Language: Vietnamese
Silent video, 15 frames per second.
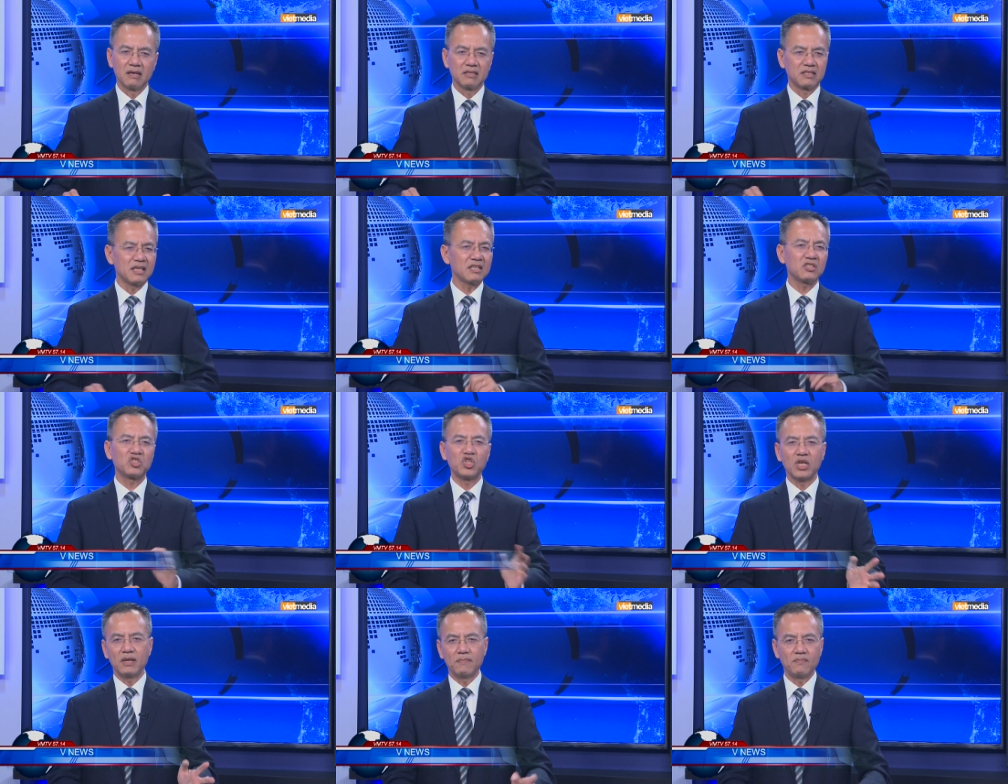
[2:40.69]
chết
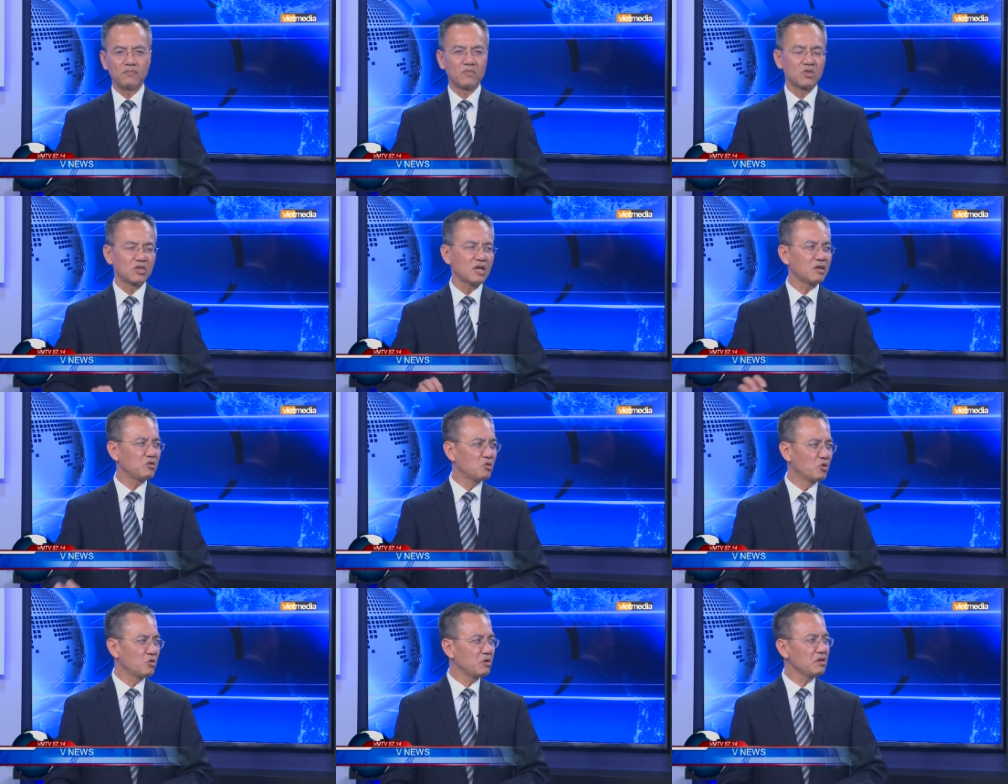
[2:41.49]
chìm chết
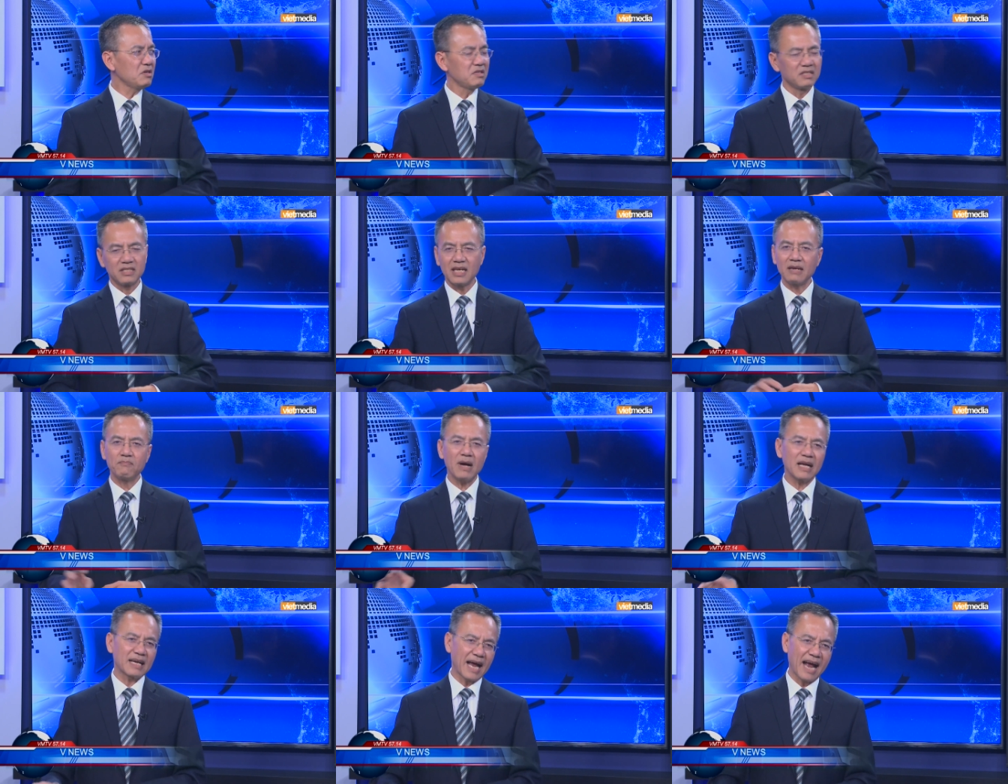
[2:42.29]
đuối chết
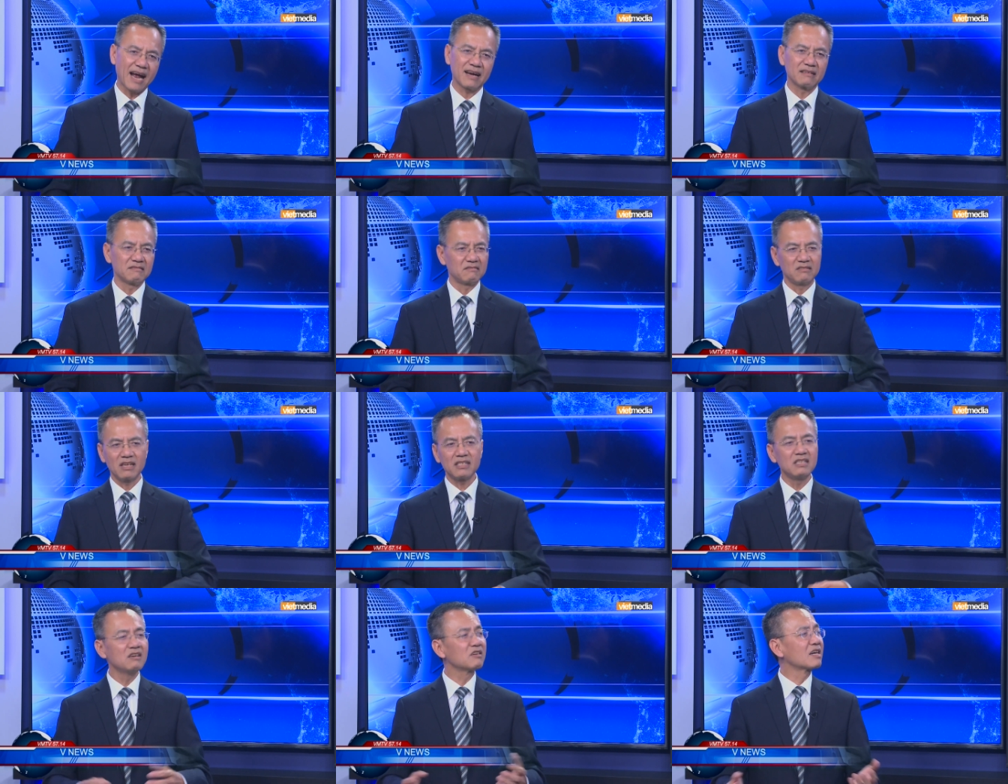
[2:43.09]
mắc cạn chết
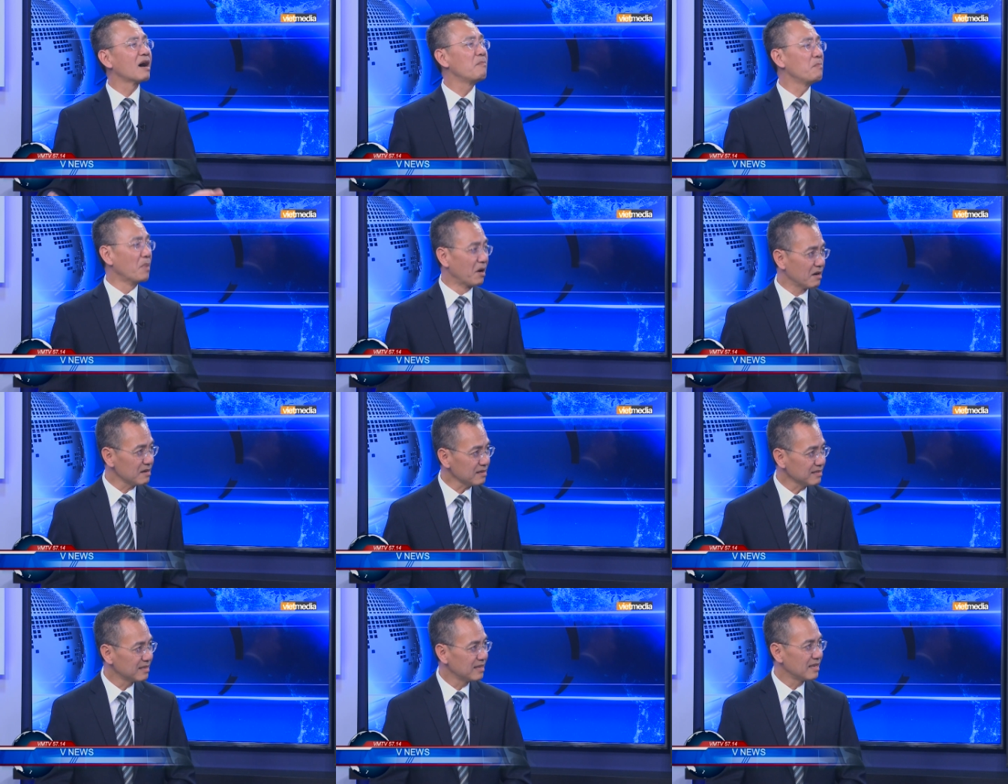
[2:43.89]
như cơm bữa